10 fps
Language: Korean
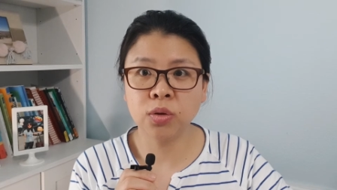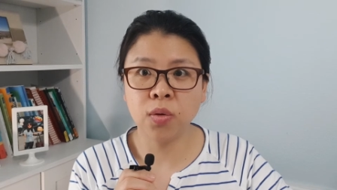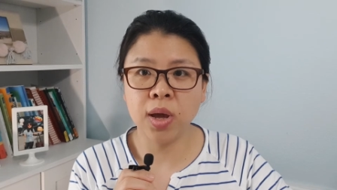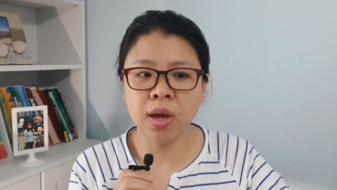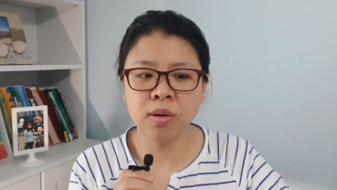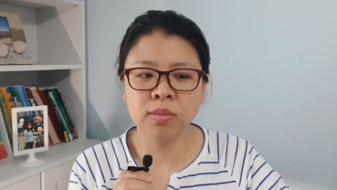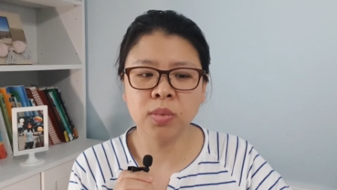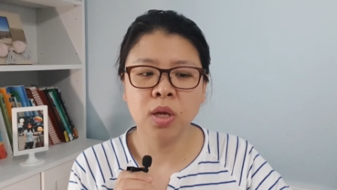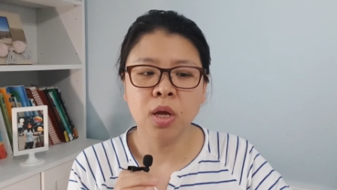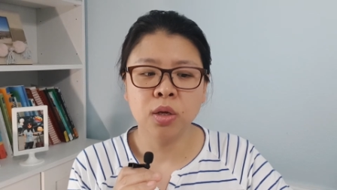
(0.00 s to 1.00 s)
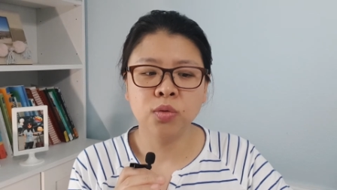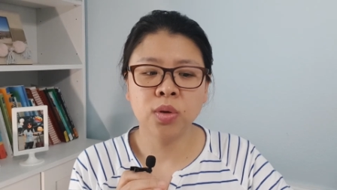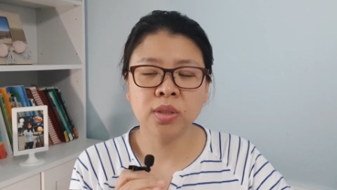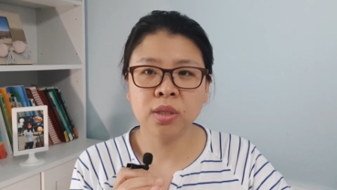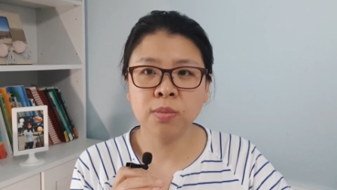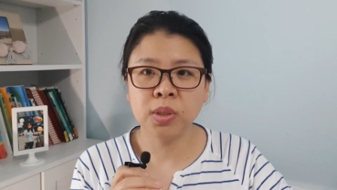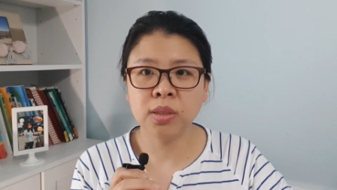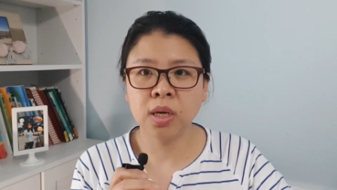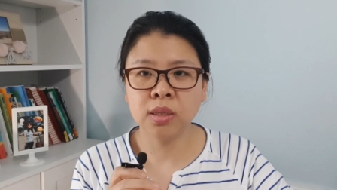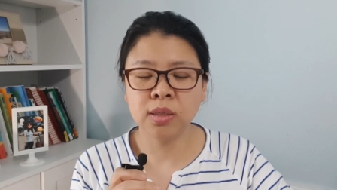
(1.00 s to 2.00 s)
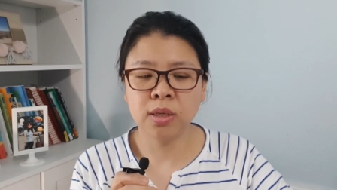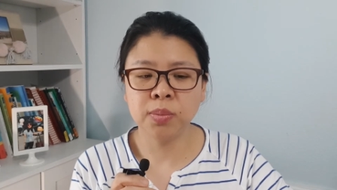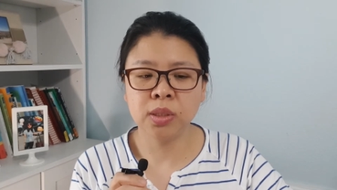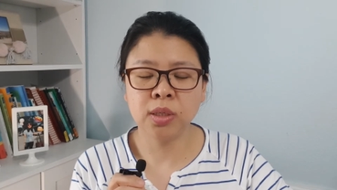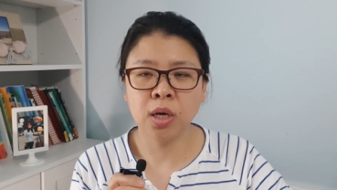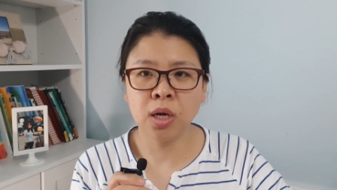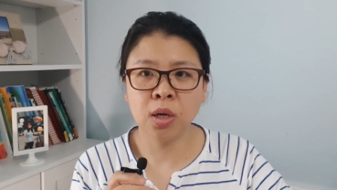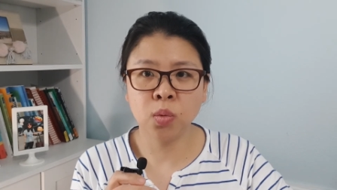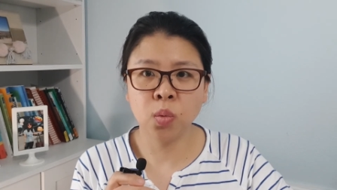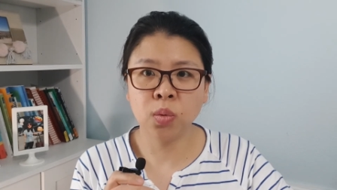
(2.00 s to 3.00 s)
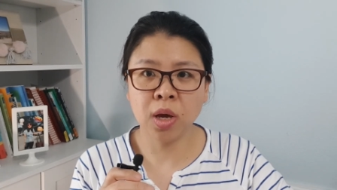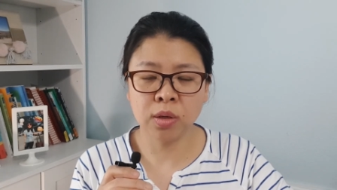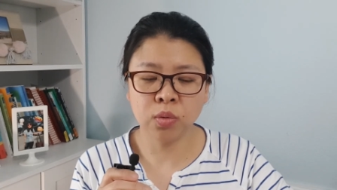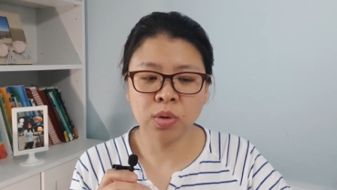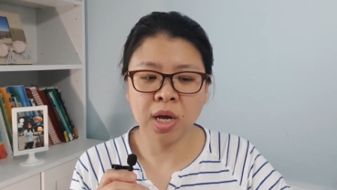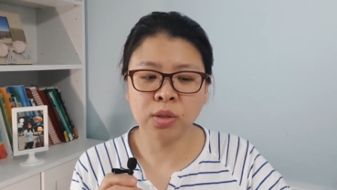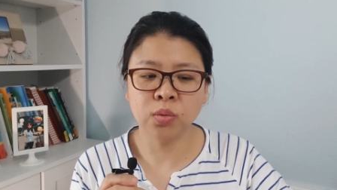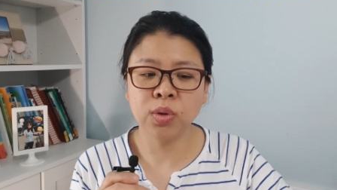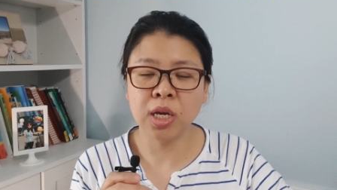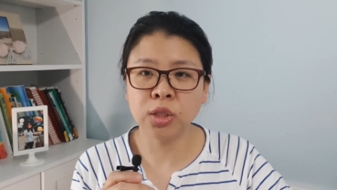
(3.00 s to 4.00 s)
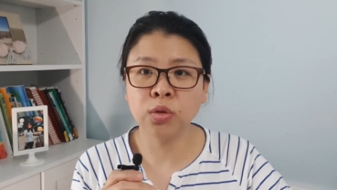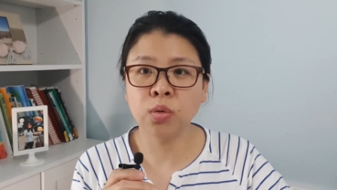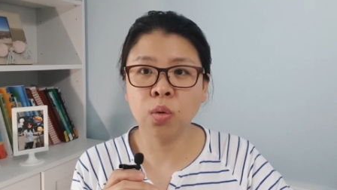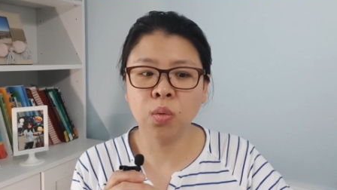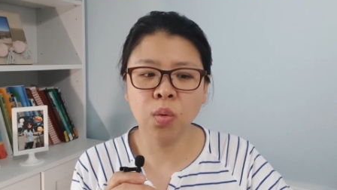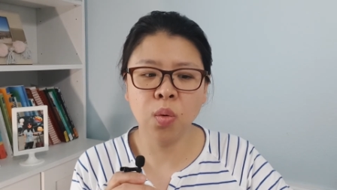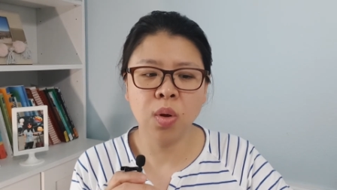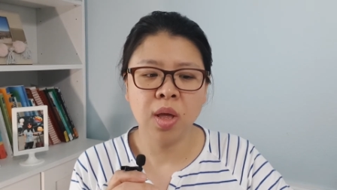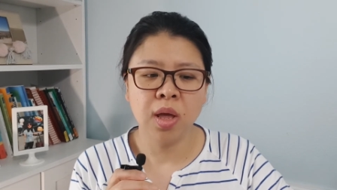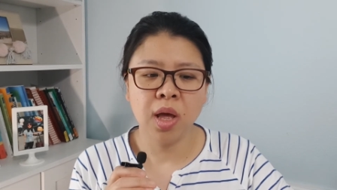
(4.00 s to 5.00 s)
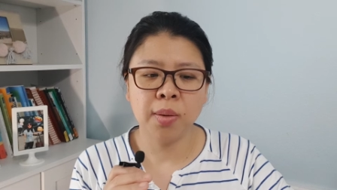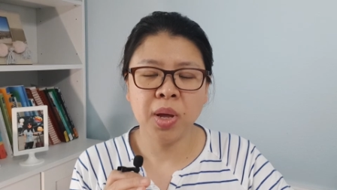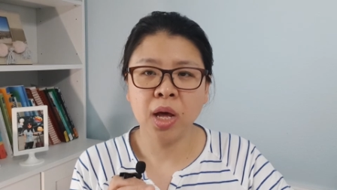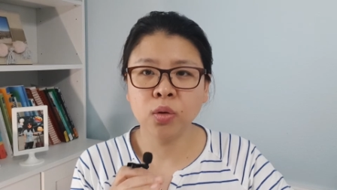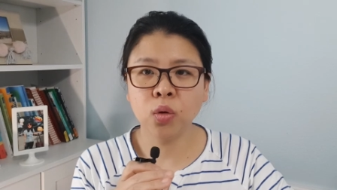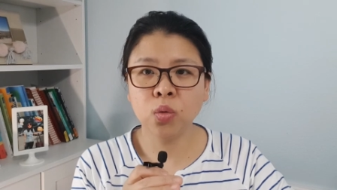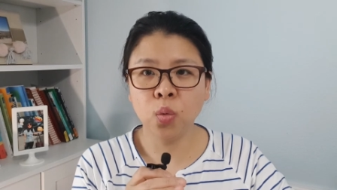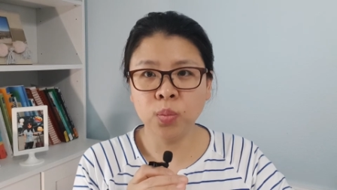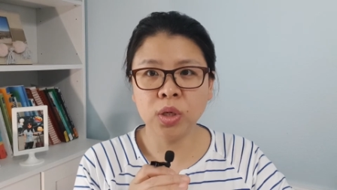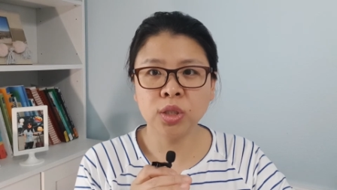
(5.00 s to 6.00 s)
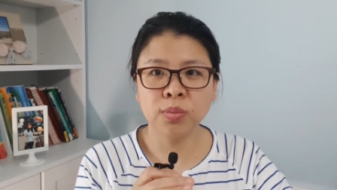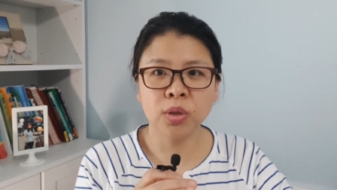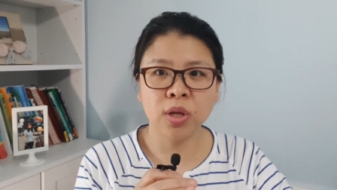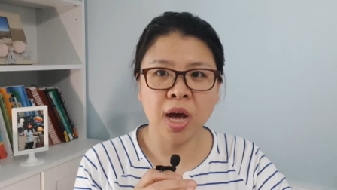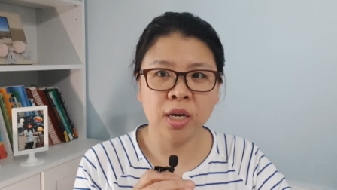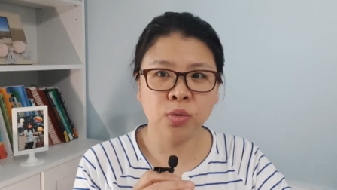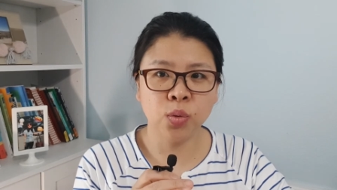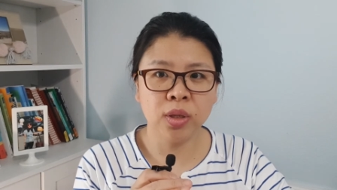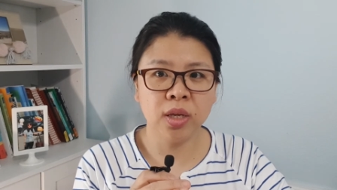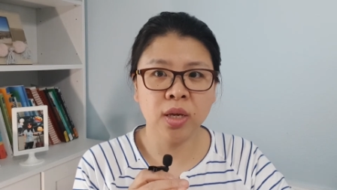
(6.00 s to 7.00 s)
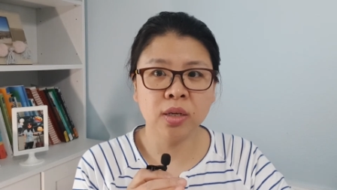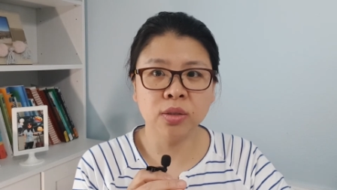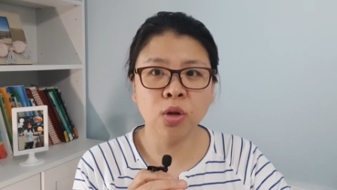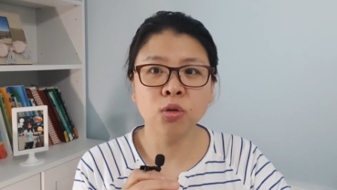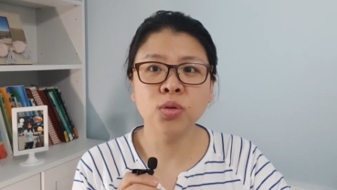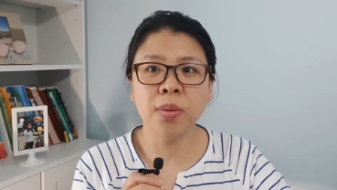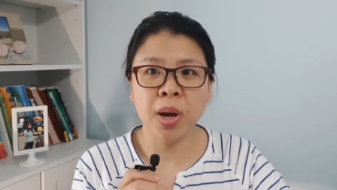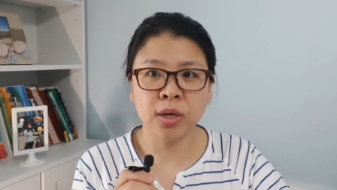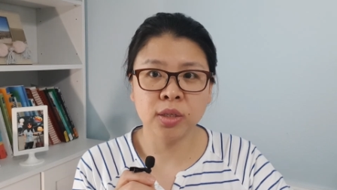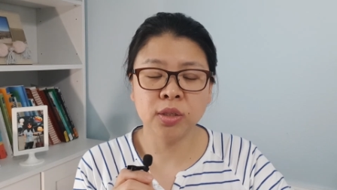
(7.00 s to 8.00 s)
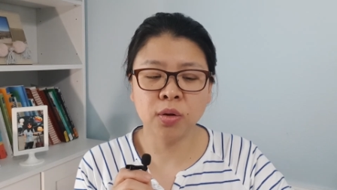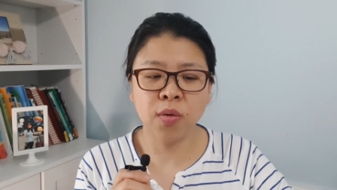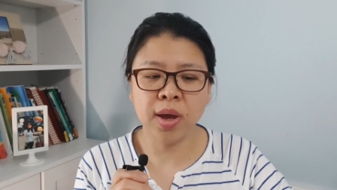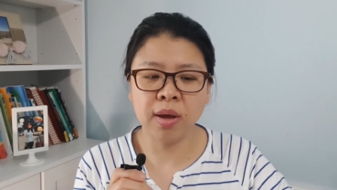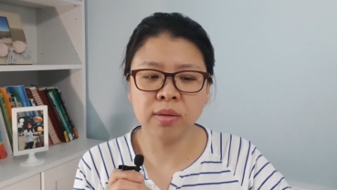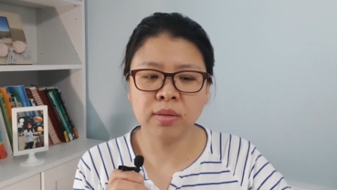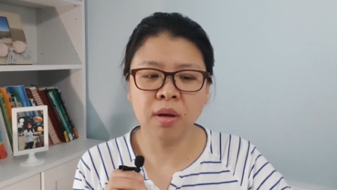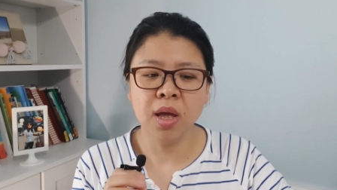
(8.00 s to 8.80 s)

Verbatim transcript: 거예요. 그럼 유학생 비자는 이제 비자도 계속 가지고 계시는 거고 아마 학교로 옮기시면 I-20 그 서류가 바뀌실 거예요. 그래서